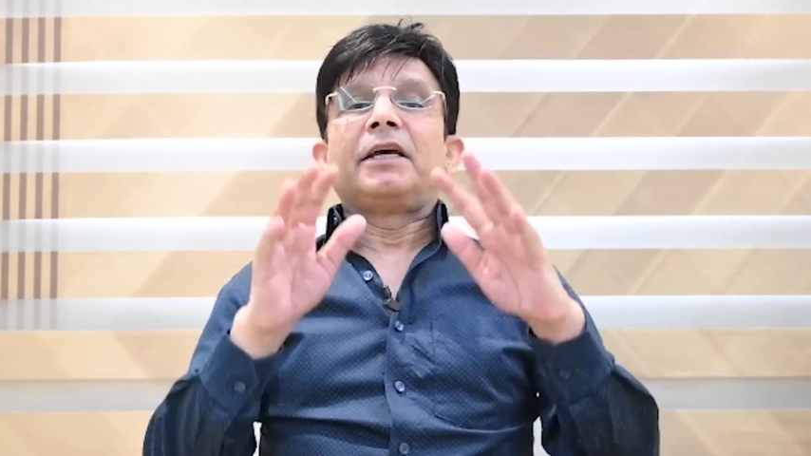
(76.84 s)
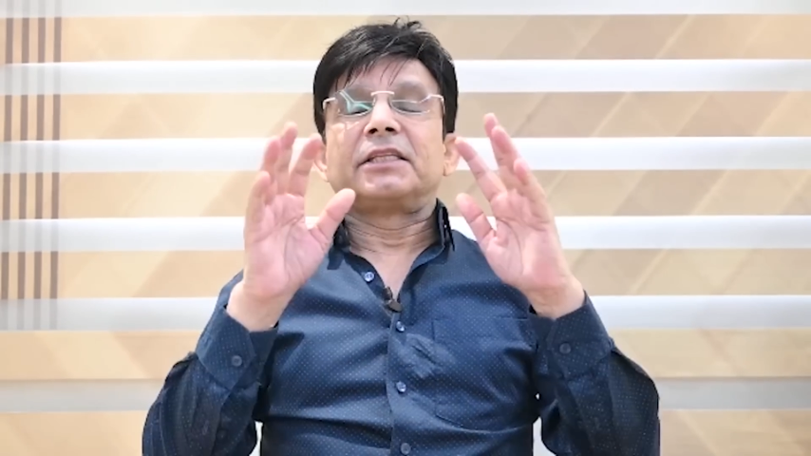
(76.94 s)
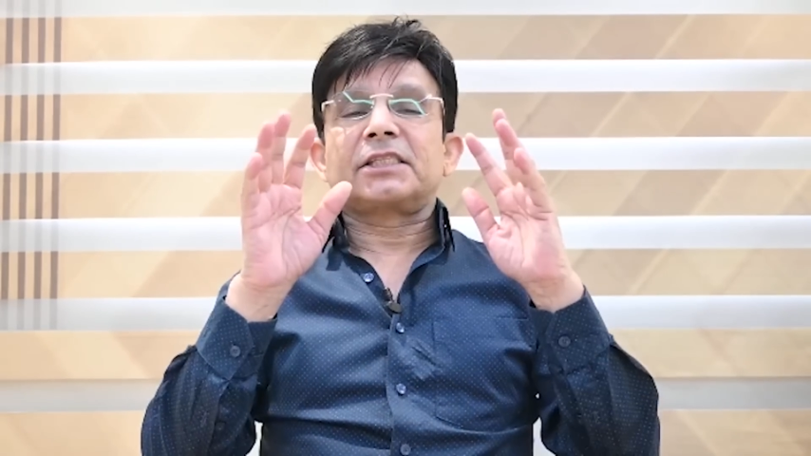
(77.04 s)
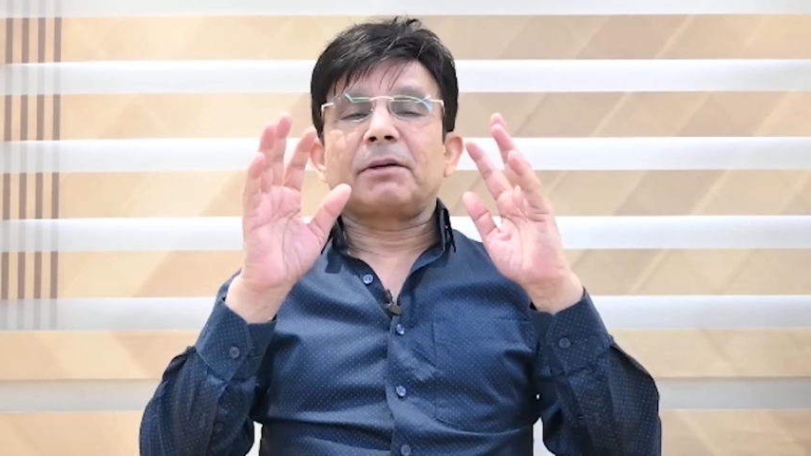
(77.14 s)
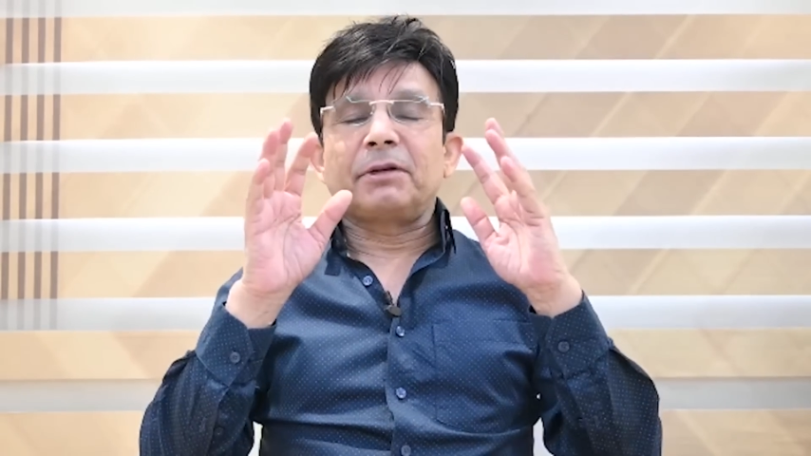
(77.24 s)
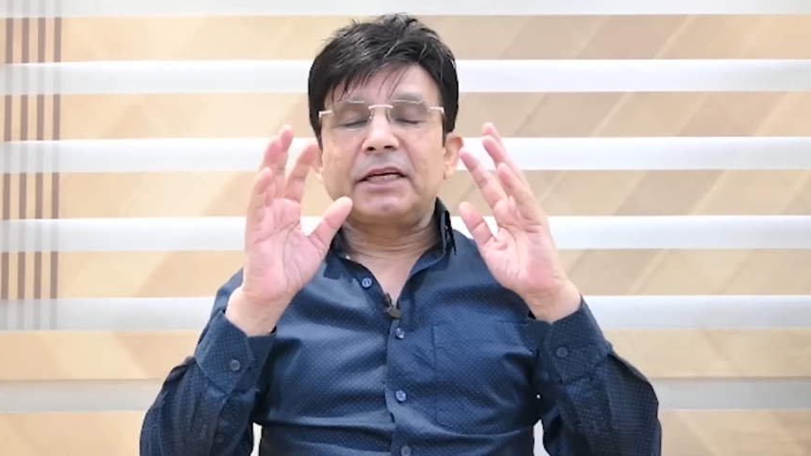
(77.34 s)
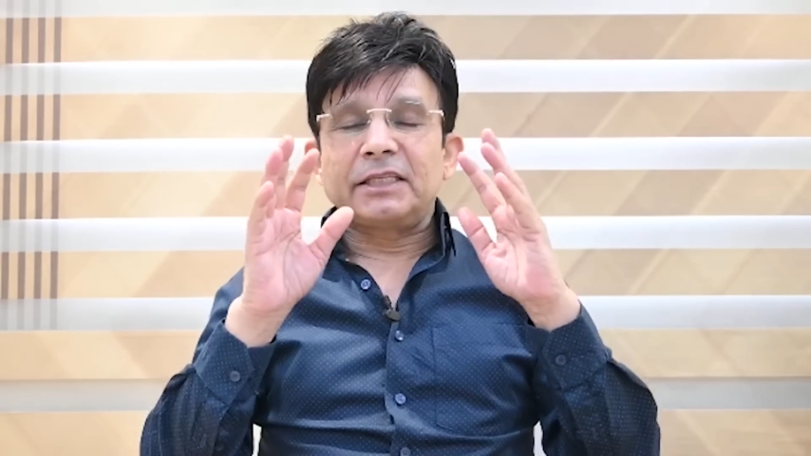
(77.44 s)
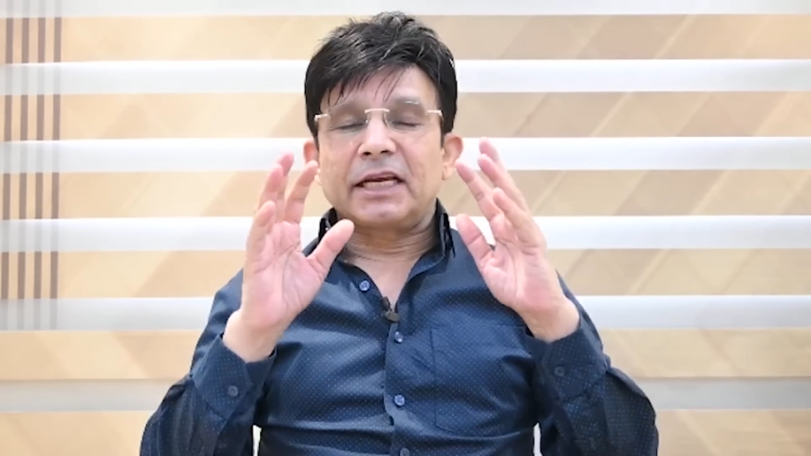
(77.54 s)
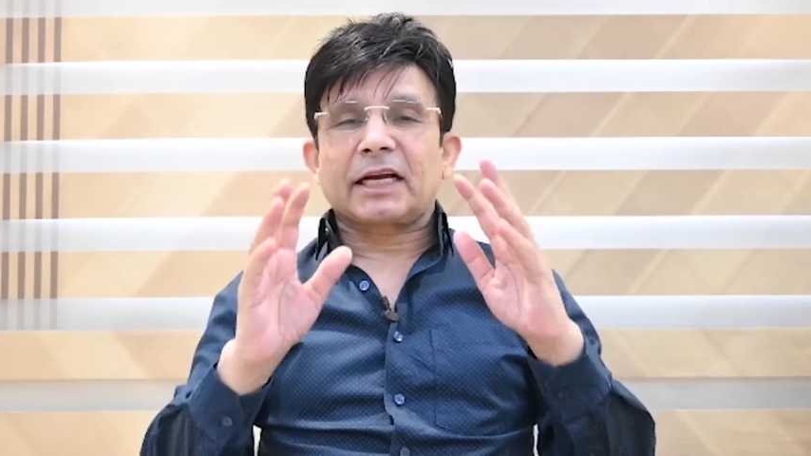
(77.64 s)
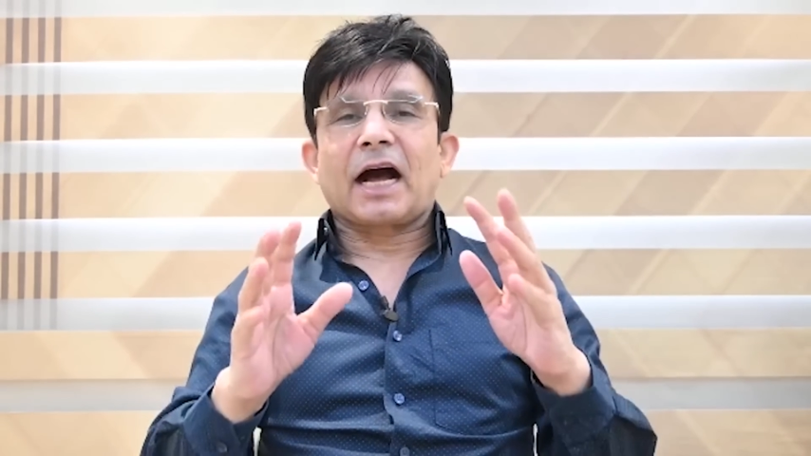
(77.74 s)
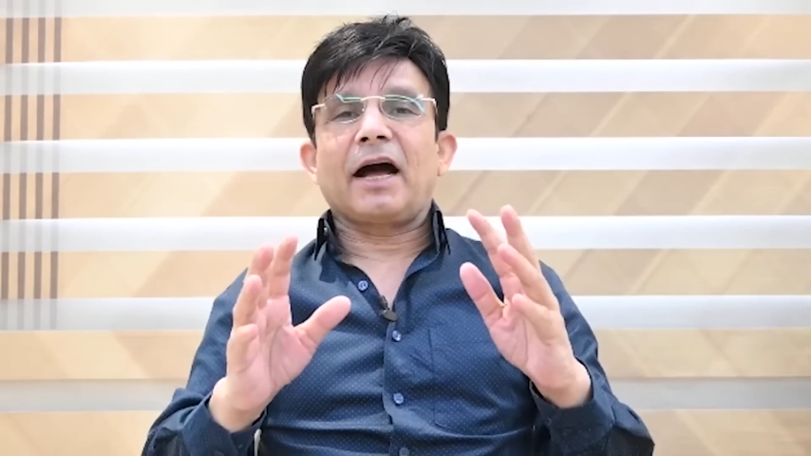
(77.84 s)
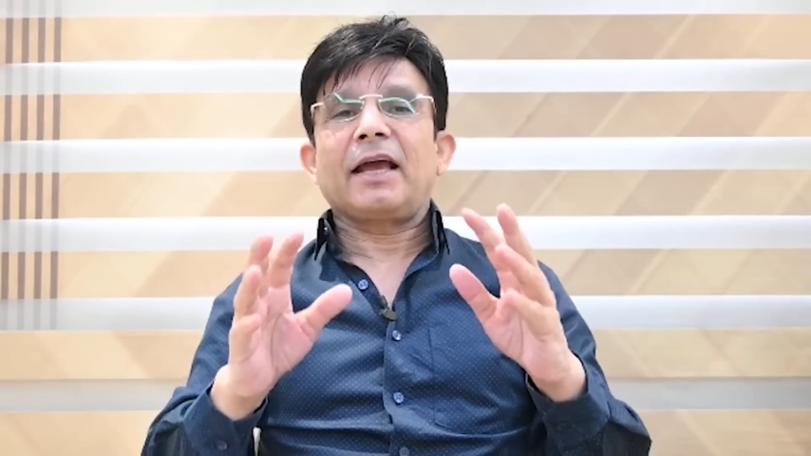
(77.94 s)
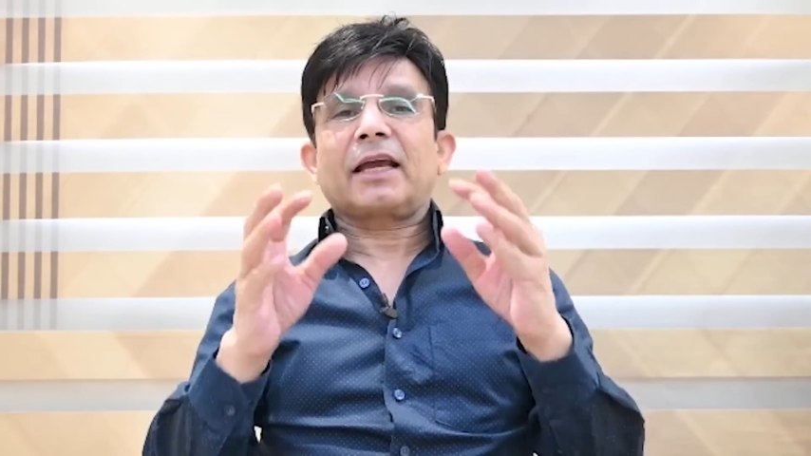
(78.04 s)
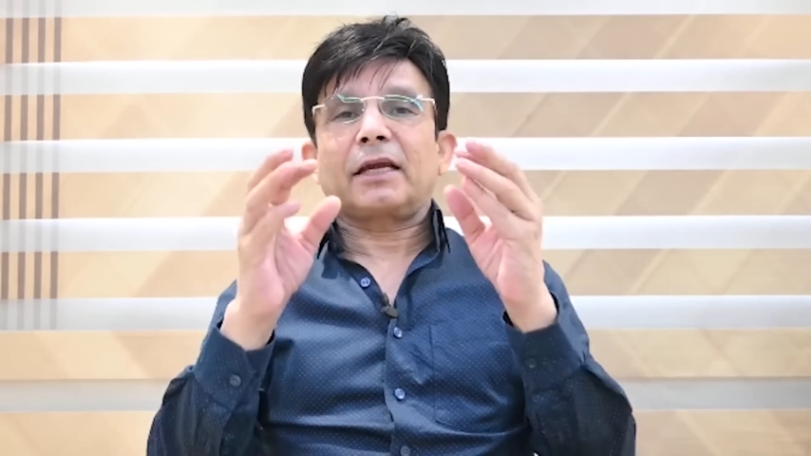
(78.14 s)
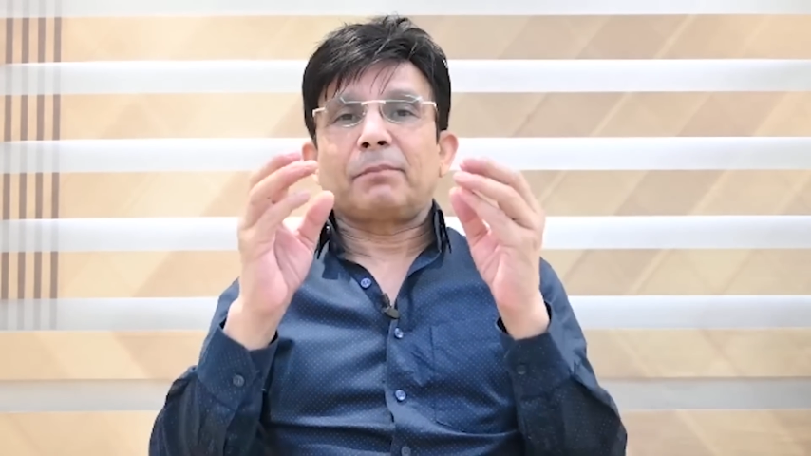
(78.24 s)
इन सब ने यह कहा
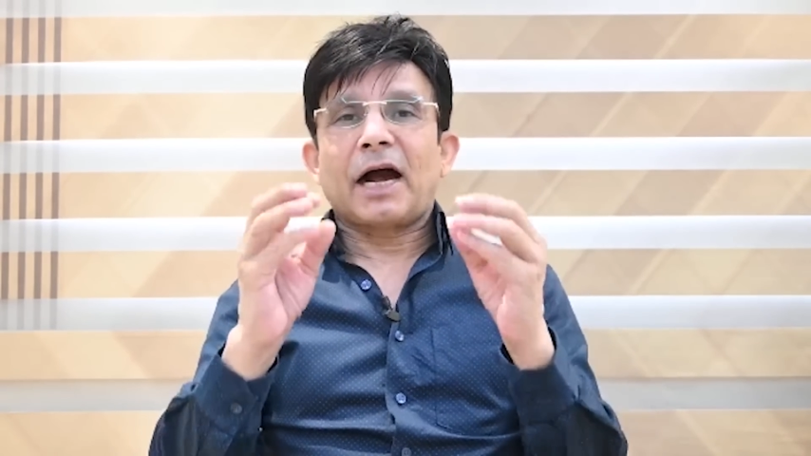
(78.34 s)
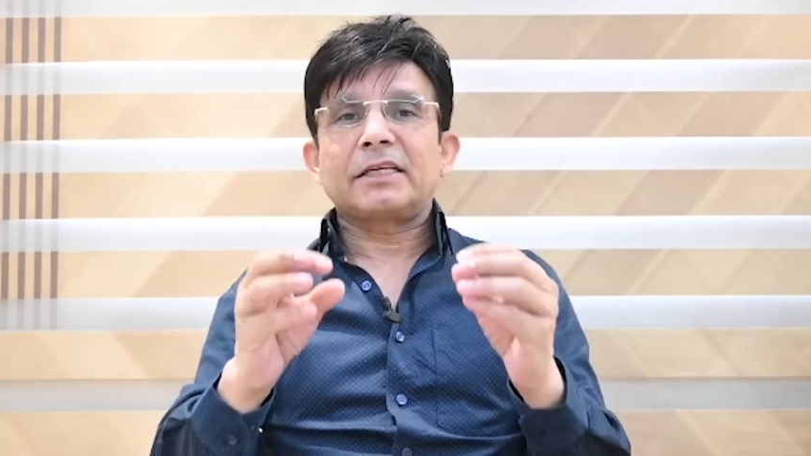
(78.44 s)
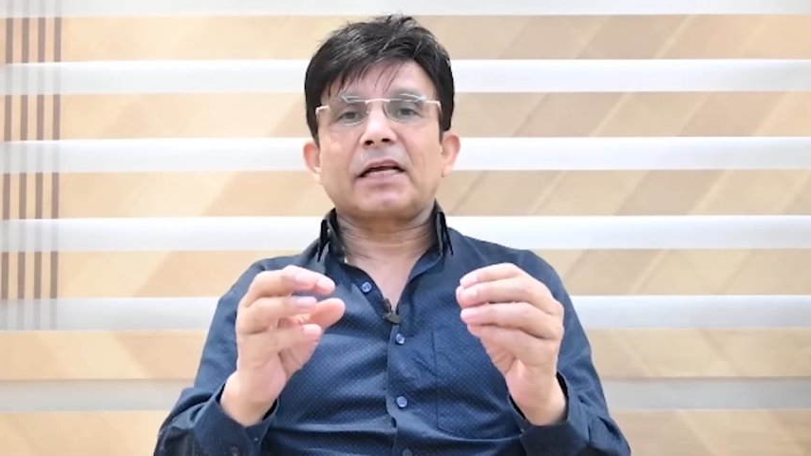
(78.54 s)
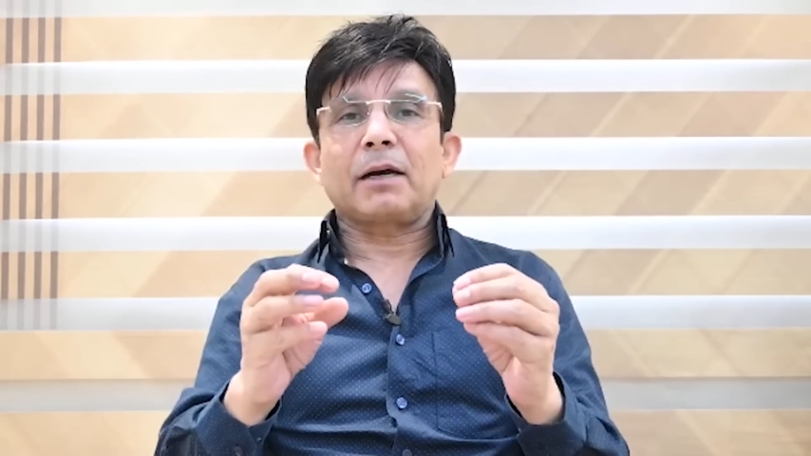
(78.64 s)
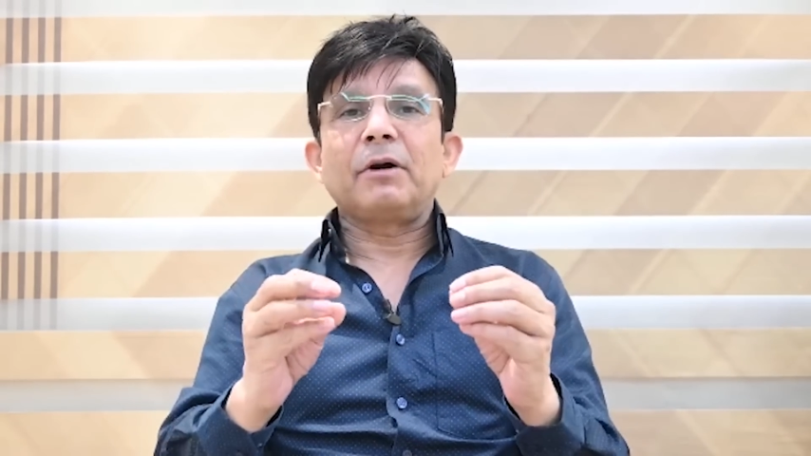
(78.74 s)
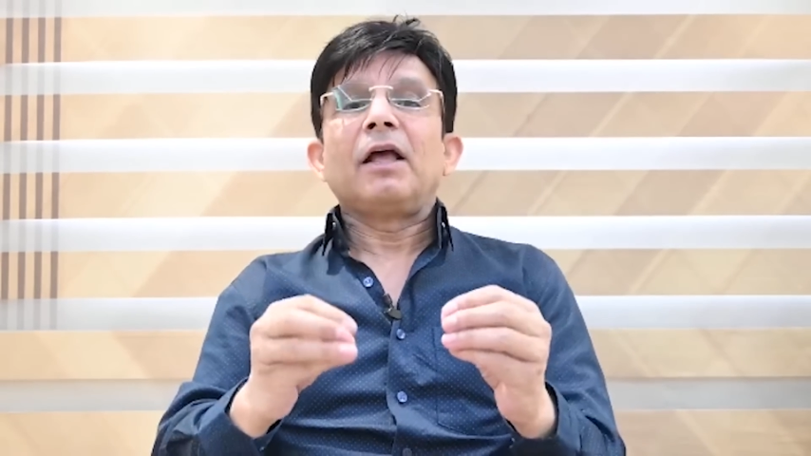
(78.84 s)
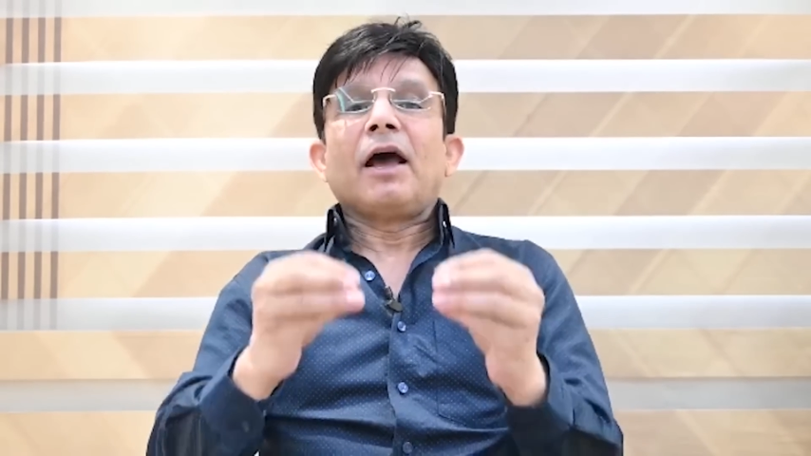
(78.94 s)
है कि भाई साहब